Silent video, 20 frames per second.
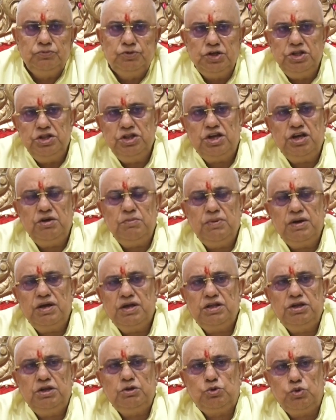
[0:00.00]
जिंदगी में
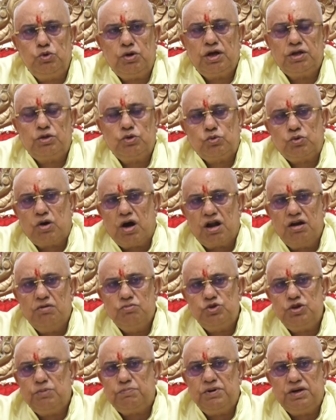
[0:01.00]
यदि दुख है तो कारण
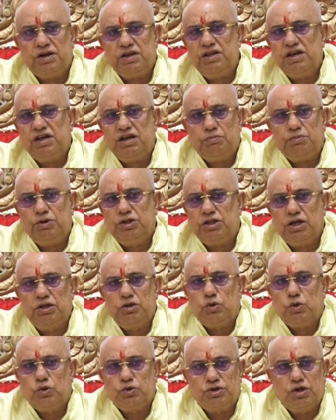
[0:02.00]
मुझे अपने हृदय के भीतर
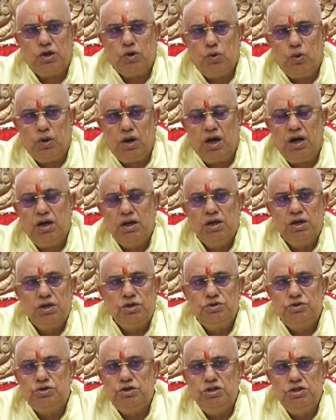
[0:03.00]
ही खोजना होगा
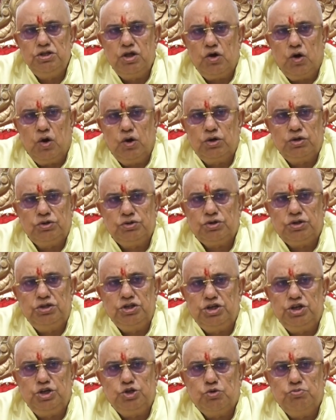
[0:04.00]
जिंद और
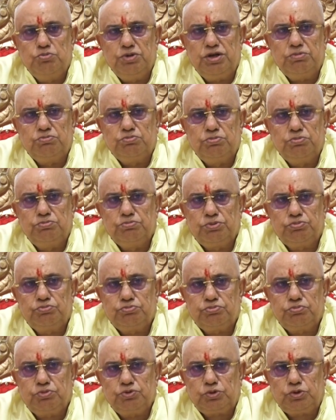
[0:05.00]
जिंदगी जो
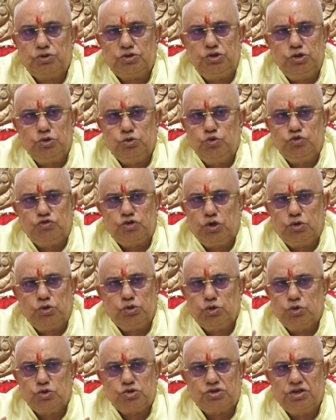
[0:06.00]
किसी दूसरे
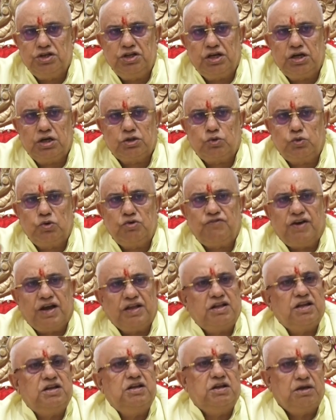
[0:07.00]
को दोष देने का तो कोई
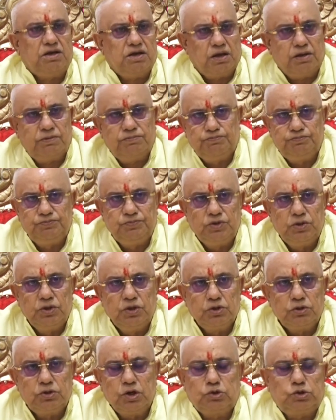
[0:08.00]
फायदा ही नहीं है
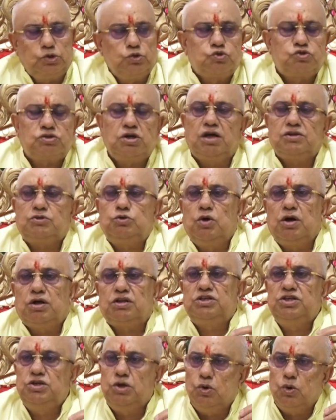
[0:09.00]
क्योंकि उसका तो
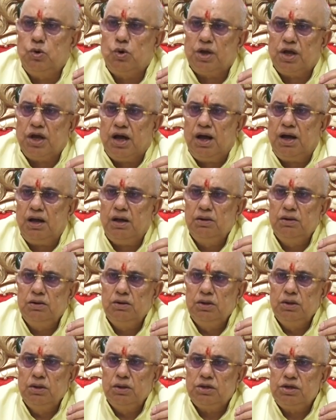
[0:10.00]
अर्थ ये हो गया
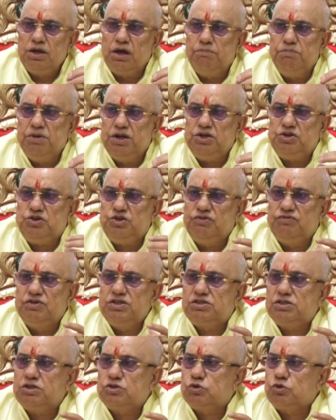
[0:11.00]
कि अब मेरे
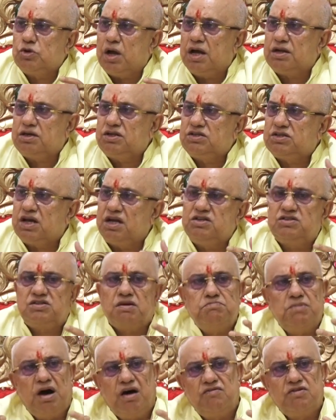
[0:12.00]
जीवन से सुधार की सारी
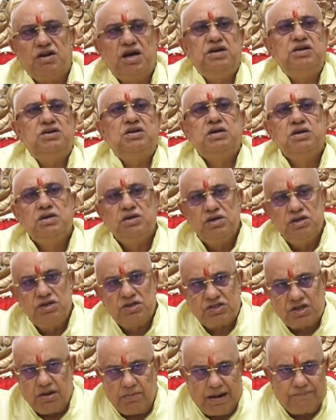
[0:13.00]
संभावनाएं
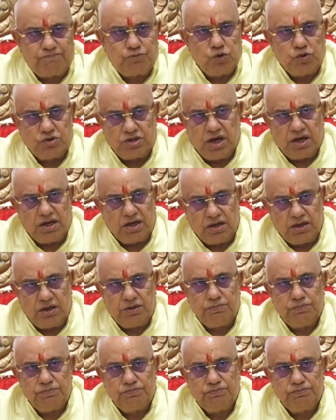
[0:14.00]
समाप्त हो जाएगी